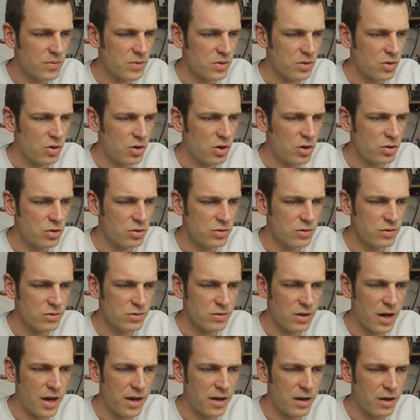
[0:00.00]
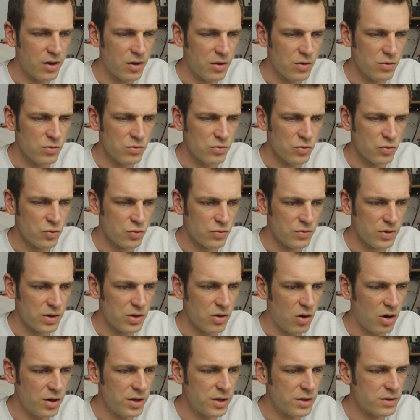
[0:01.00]
Ja, das ist eigentlich so gut wie
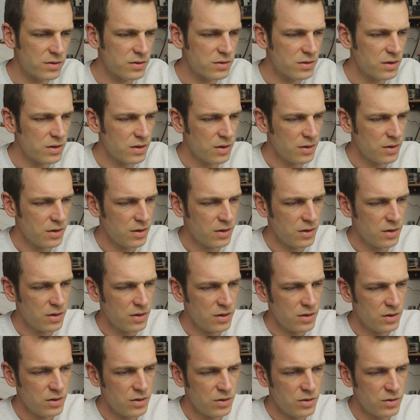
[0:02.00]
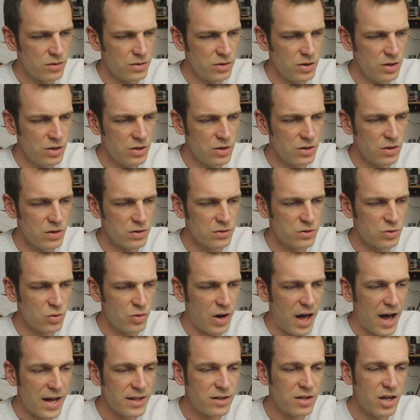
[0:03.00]
gar nichts. Die
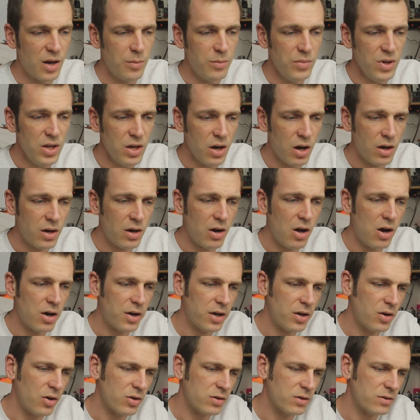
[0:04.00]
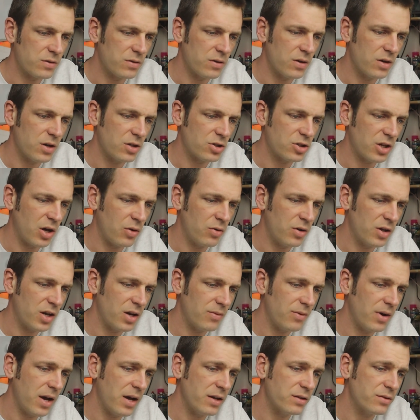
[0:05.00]
Solarthermieanlage hat
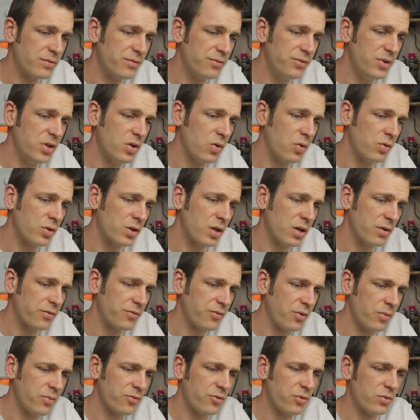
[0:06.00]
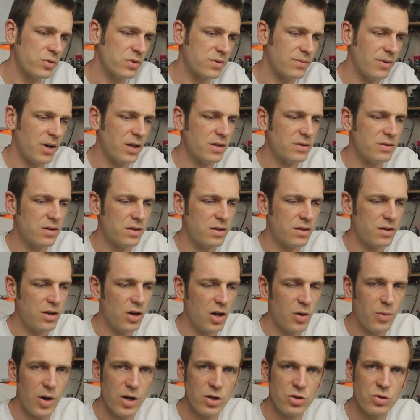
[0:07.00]
erstaunlicherweise 425
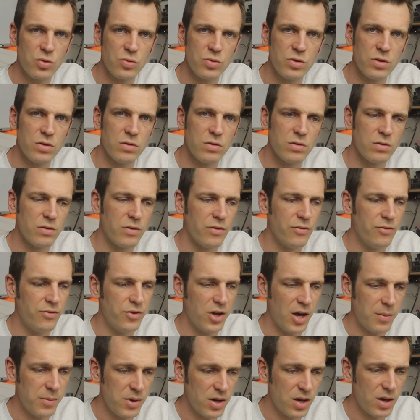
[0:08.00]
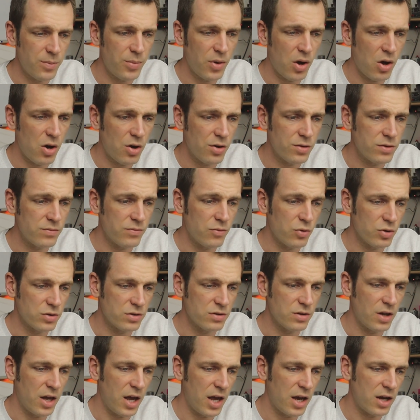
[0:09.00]
Kilowattstunden Wärme gebracht,
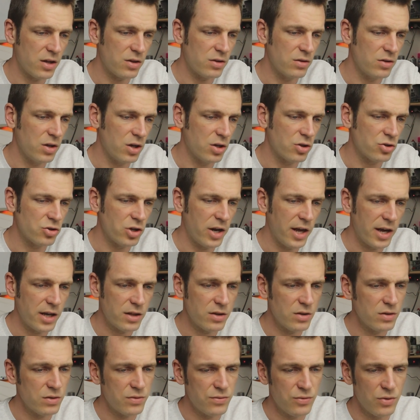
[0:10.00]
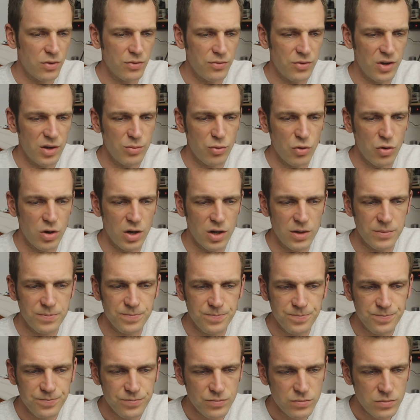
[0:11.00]
was echt nicht schlecht ist für den
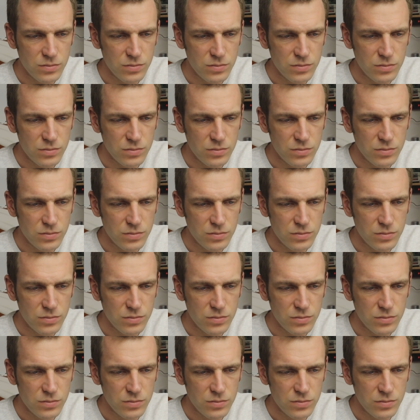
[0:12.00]
Februar.